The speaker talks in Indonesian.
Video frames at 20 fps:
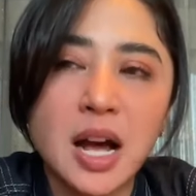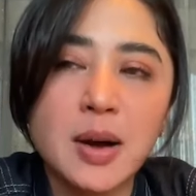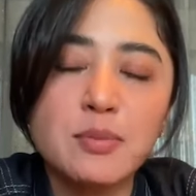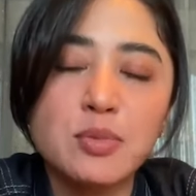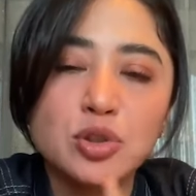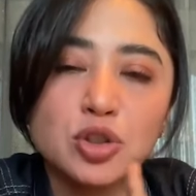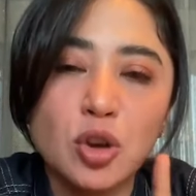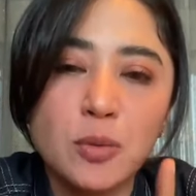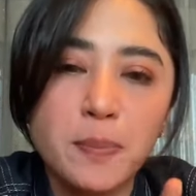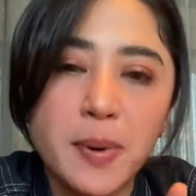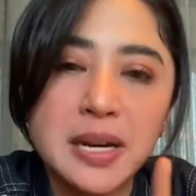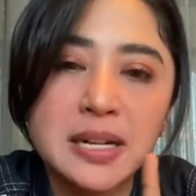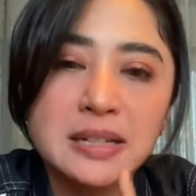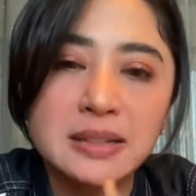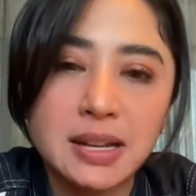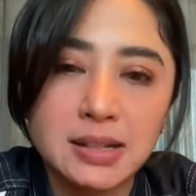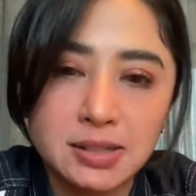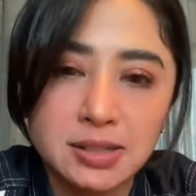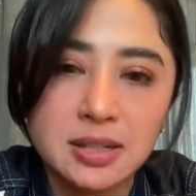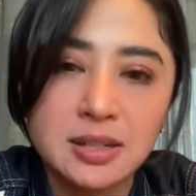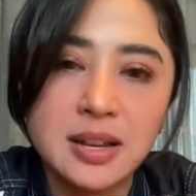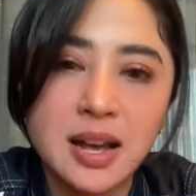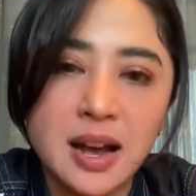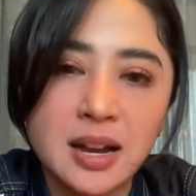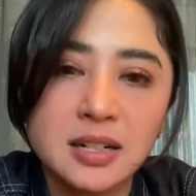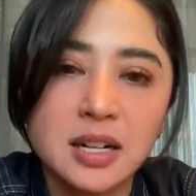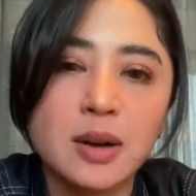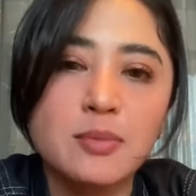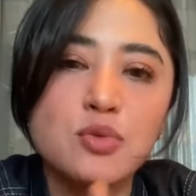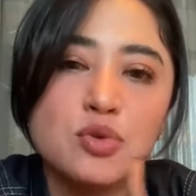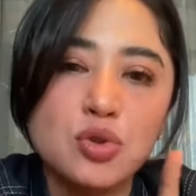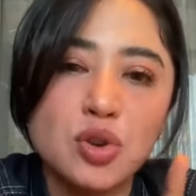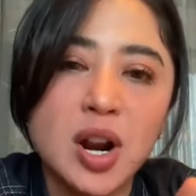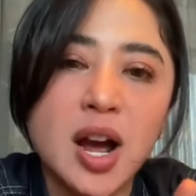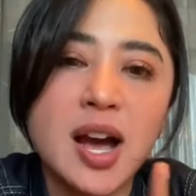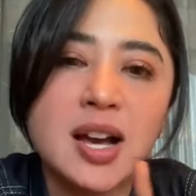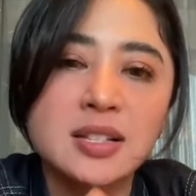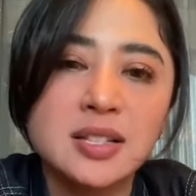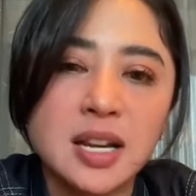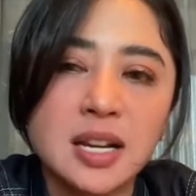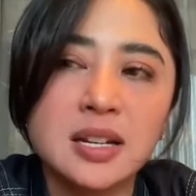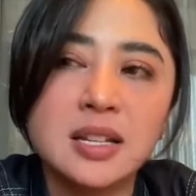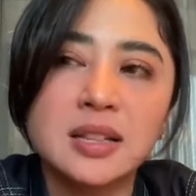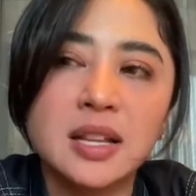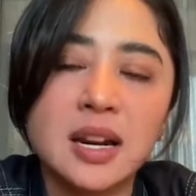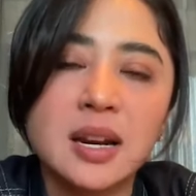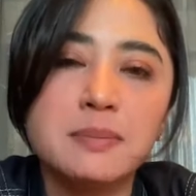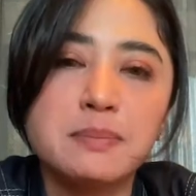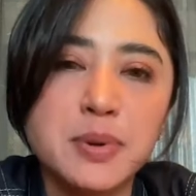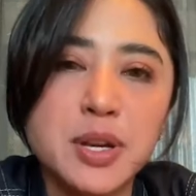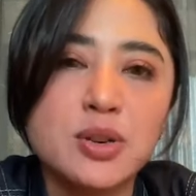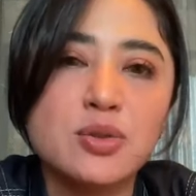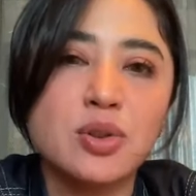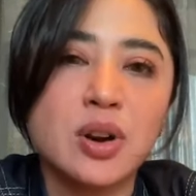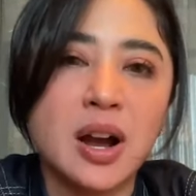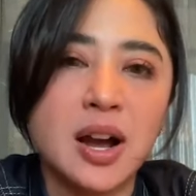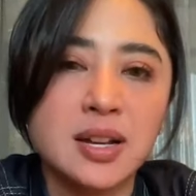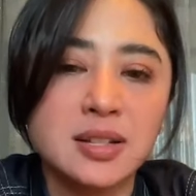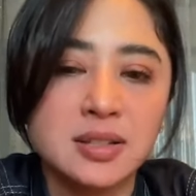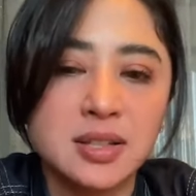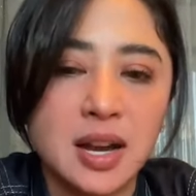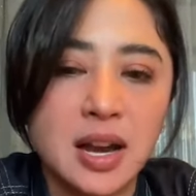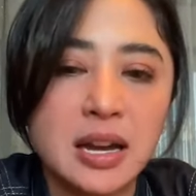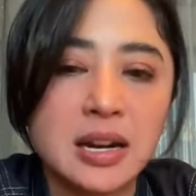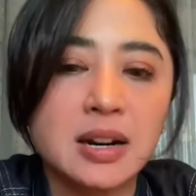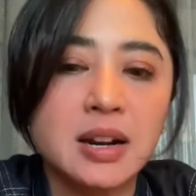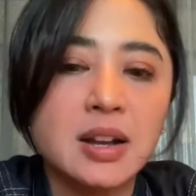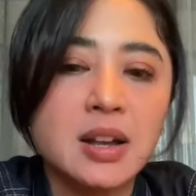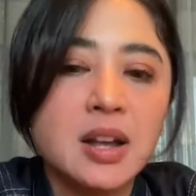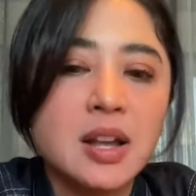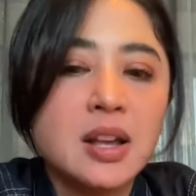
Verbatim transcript: Kamu sopan kita segan, kamu kurang ajar kita lebih kurang ajar.